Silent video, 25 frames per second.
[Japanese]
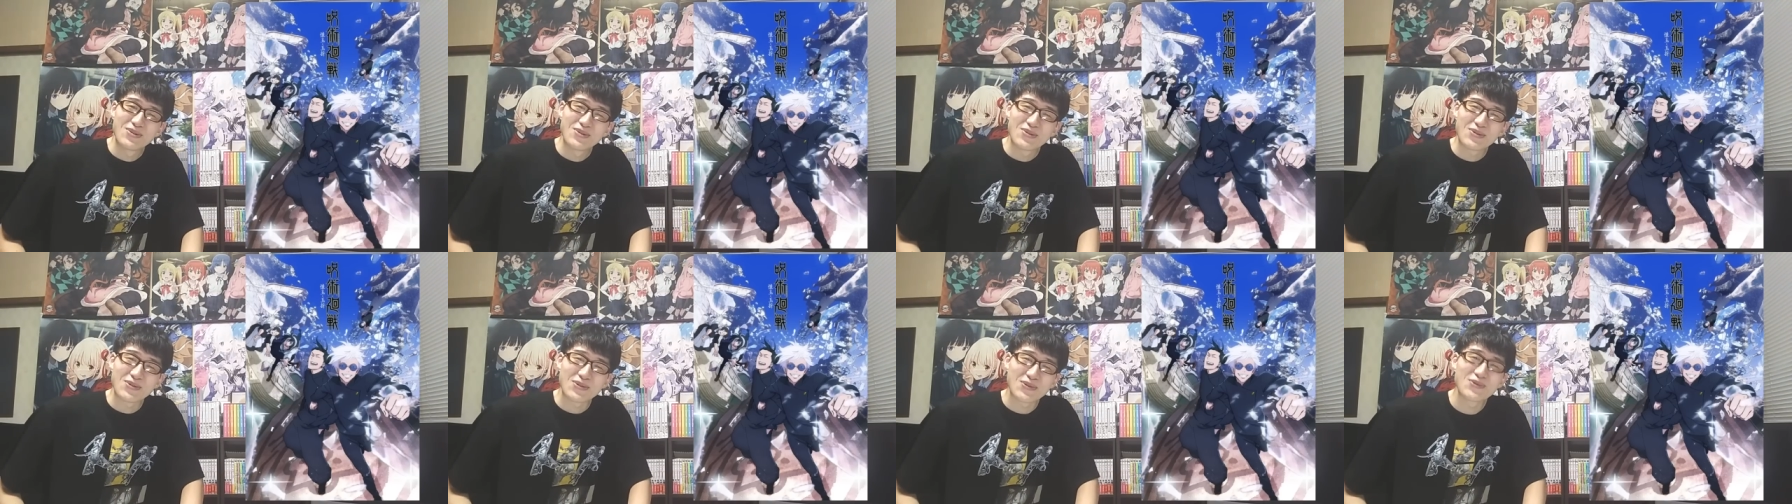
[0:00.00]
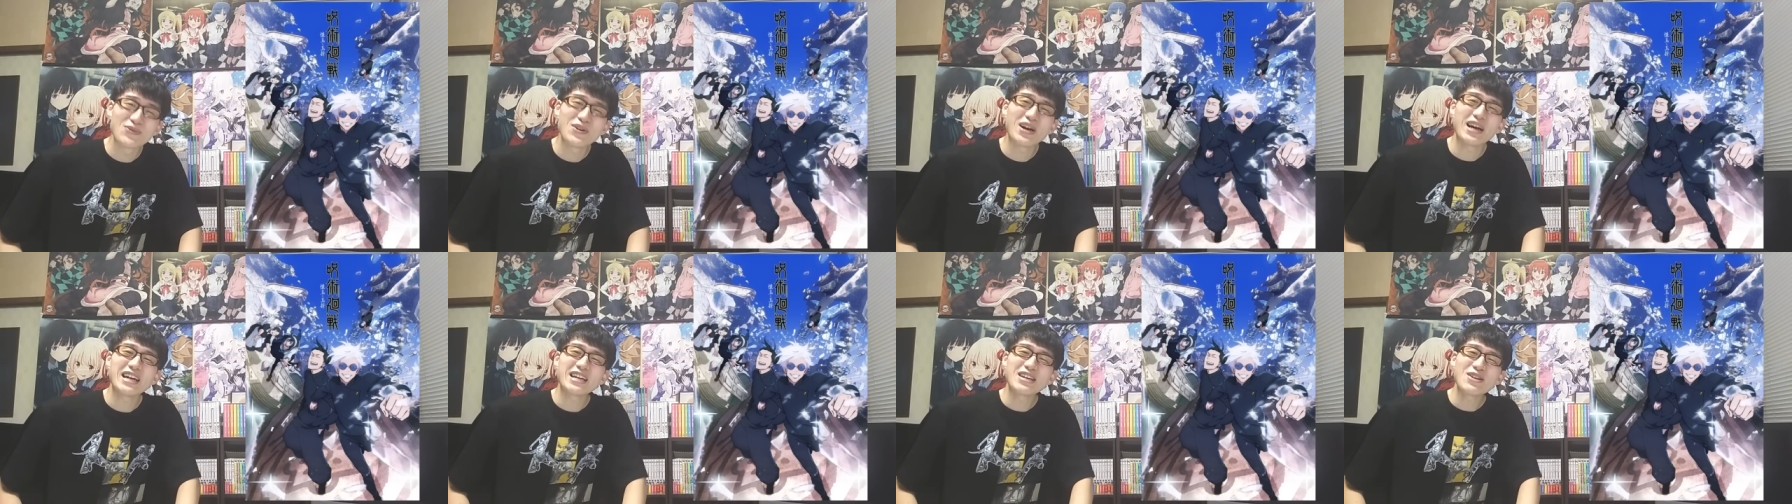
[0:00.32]

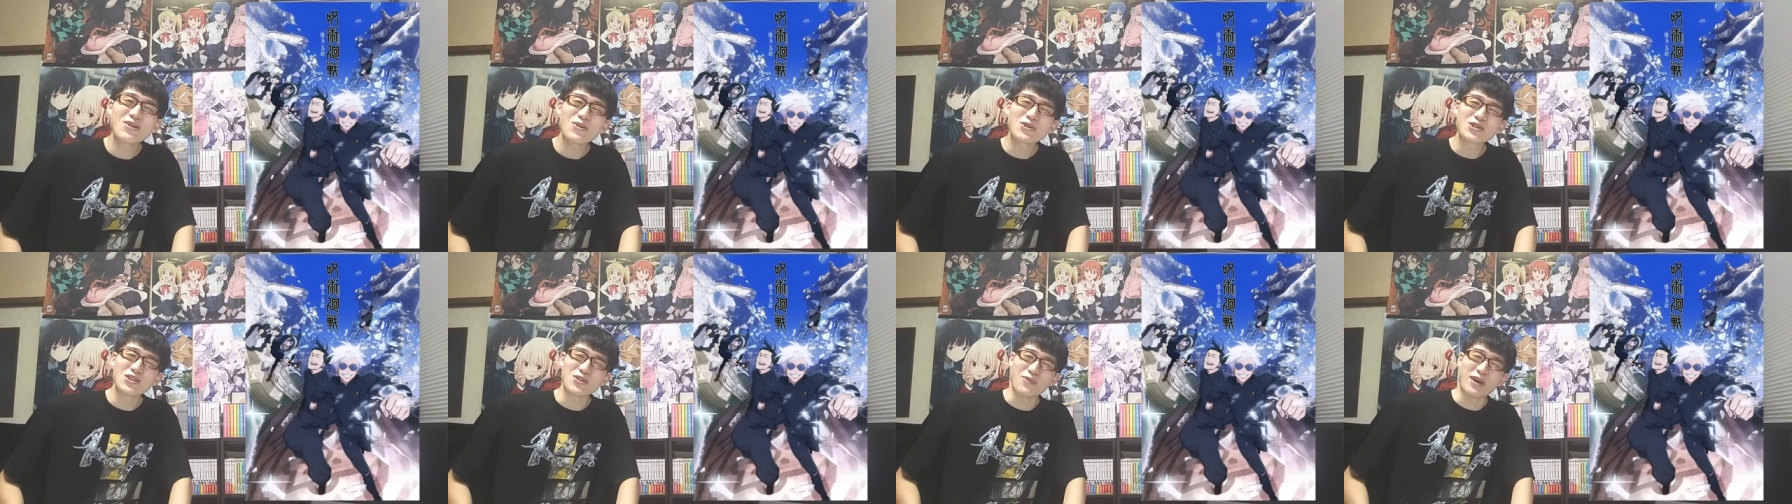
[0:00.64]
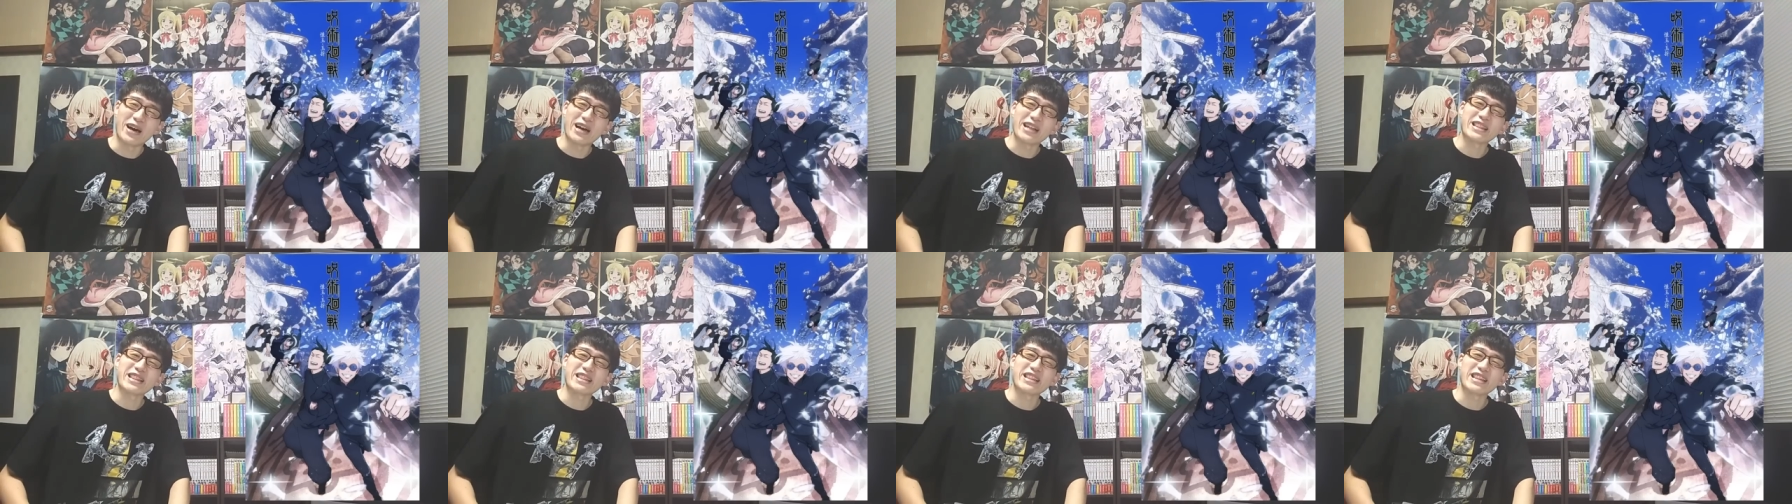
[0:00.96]
不安要素
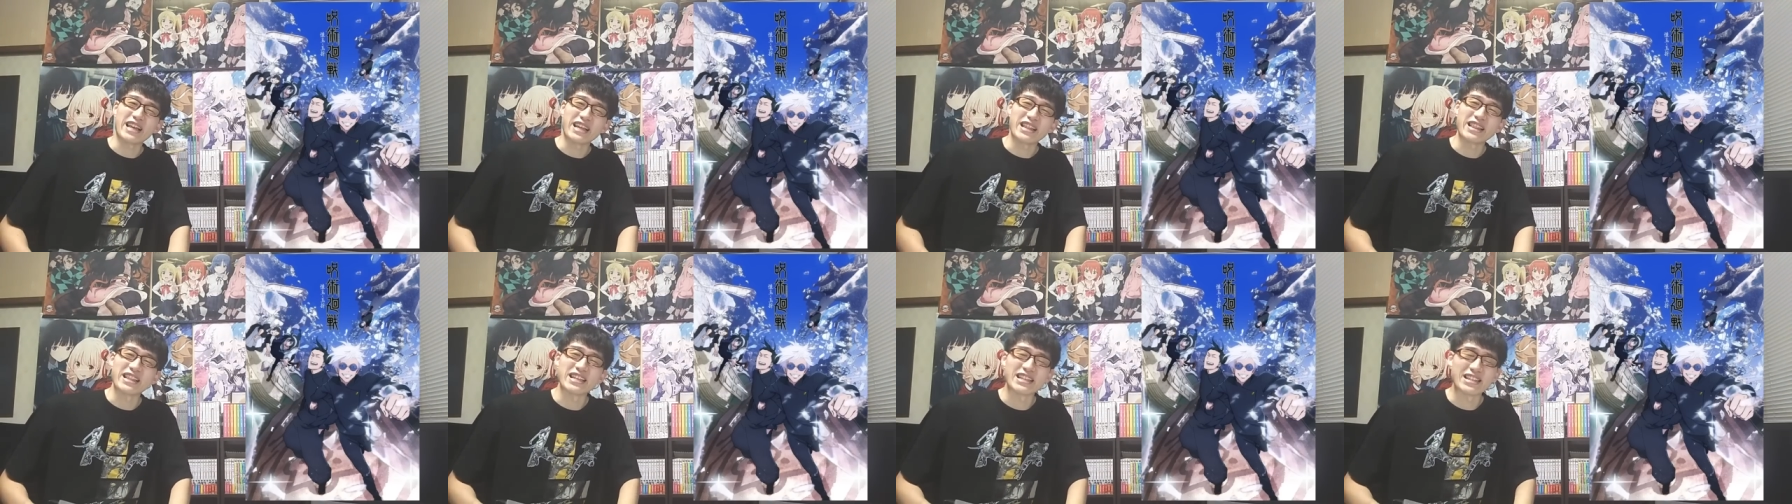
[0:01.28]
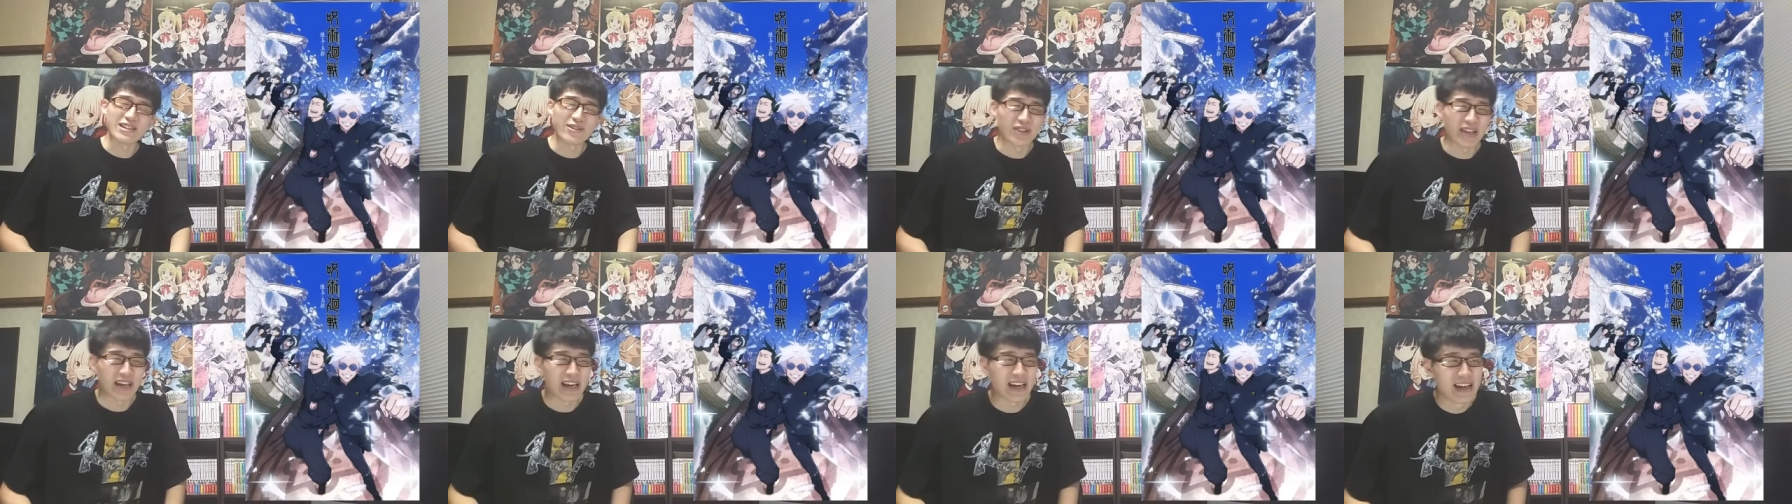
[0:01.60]
もあったんで
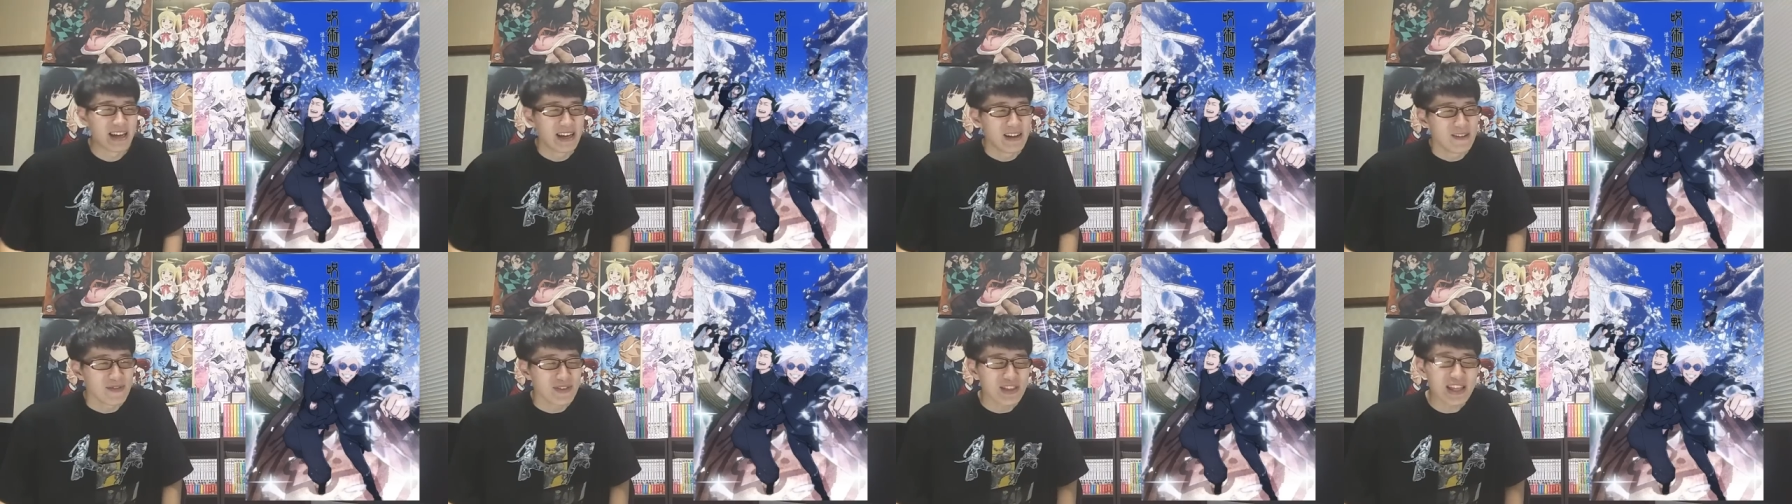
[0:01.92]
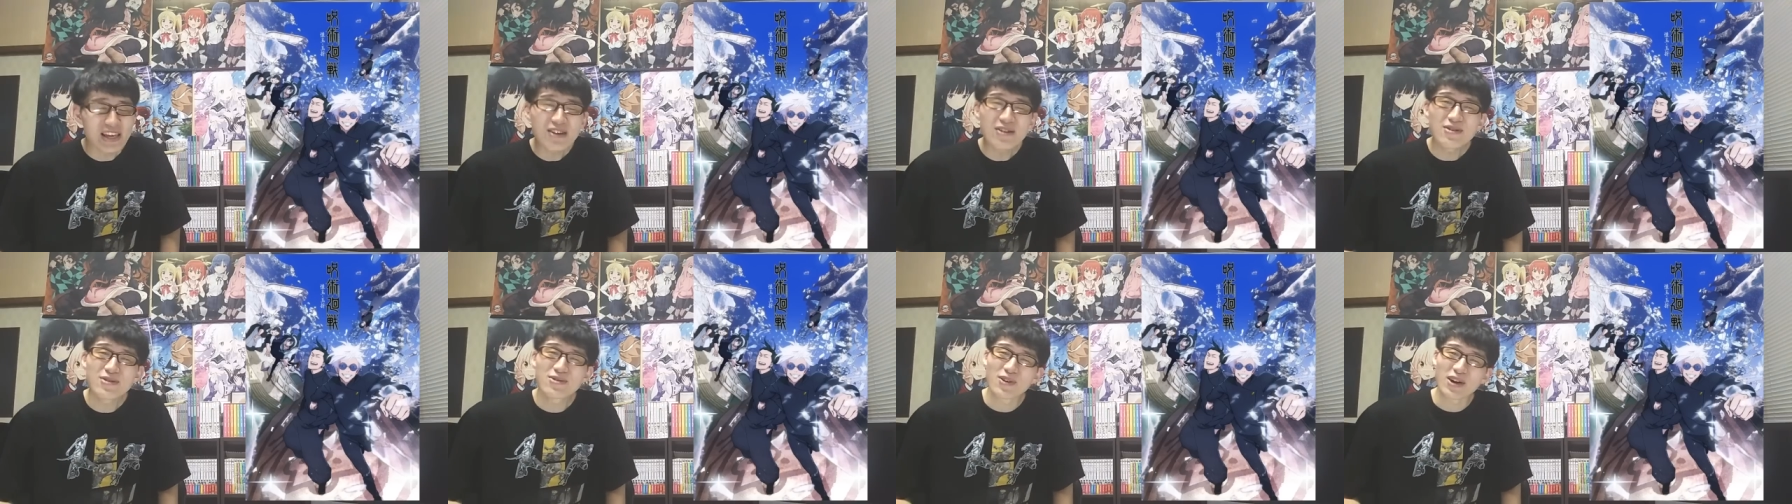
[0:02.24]
すよね。っ
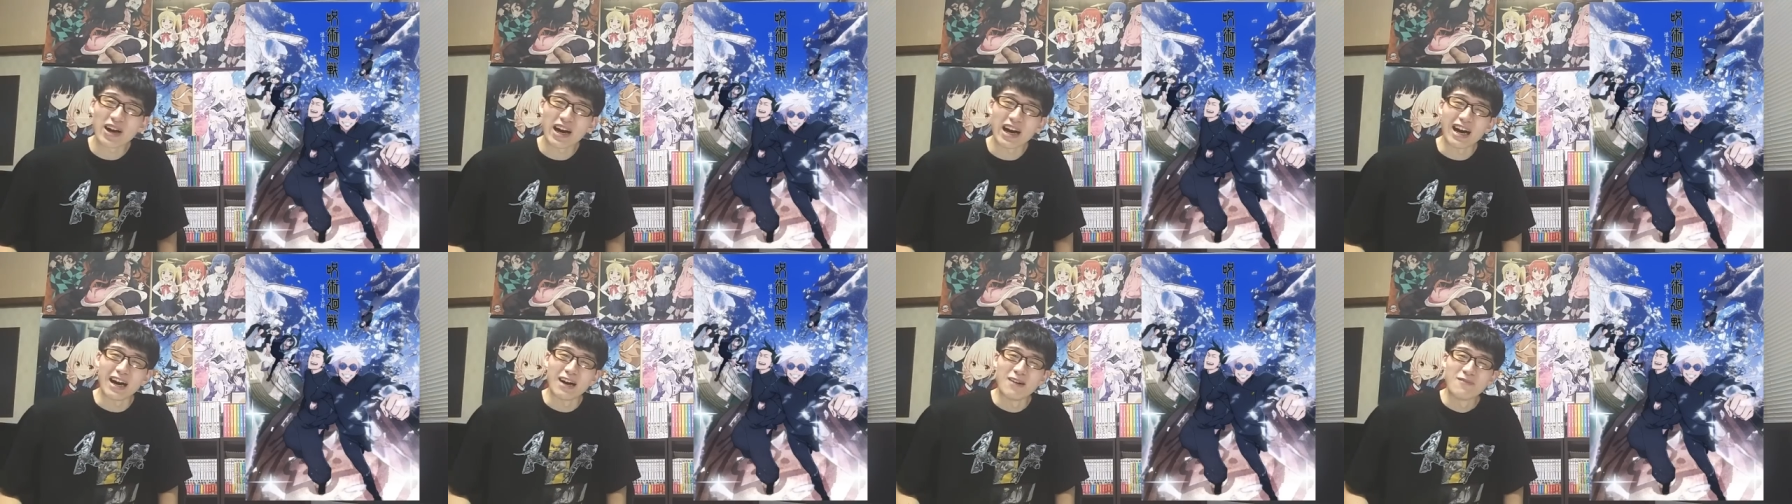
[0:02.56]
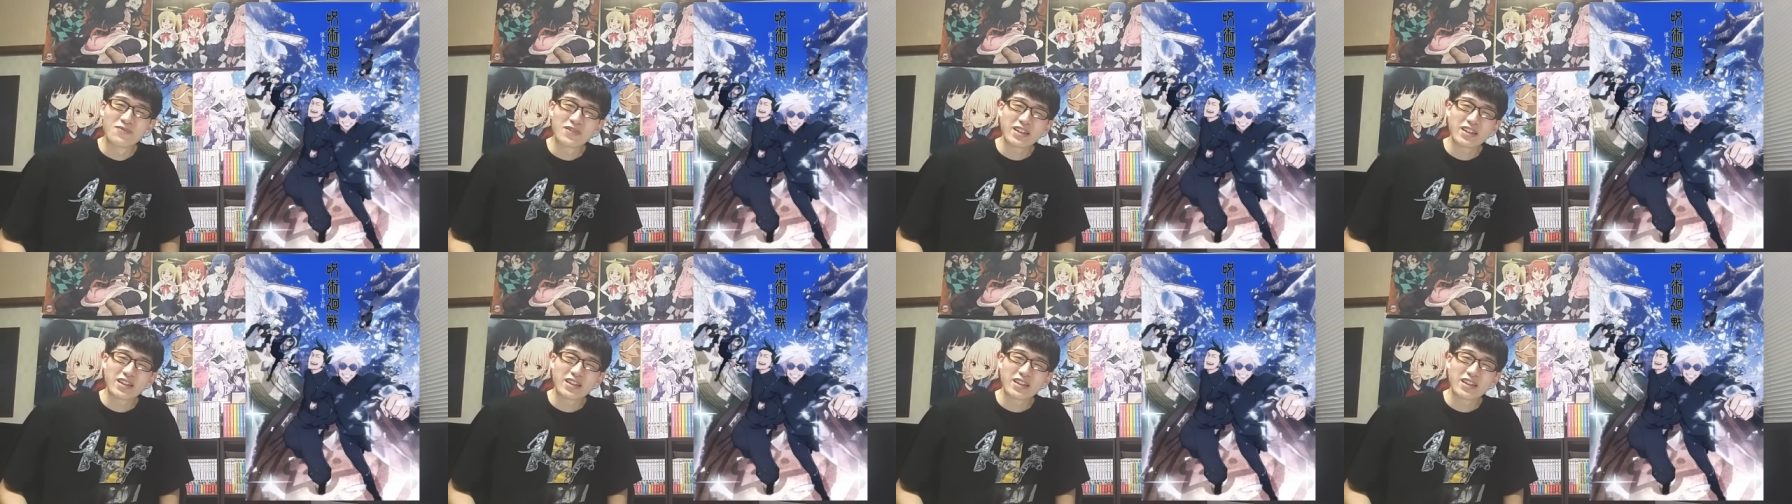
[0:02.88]
ていうのが